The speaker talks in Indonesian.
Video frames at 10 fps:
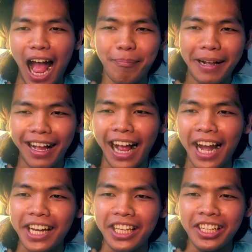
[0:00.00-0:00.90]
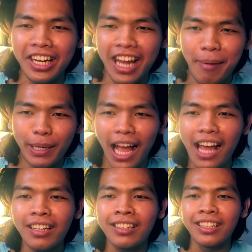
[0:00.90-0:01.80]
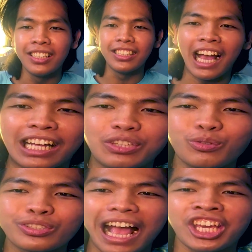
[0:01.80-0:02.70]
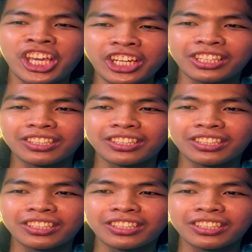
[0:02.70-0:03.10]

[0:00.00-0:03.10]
Apakah kalian ingin didabalkan? Jangan nyusahin.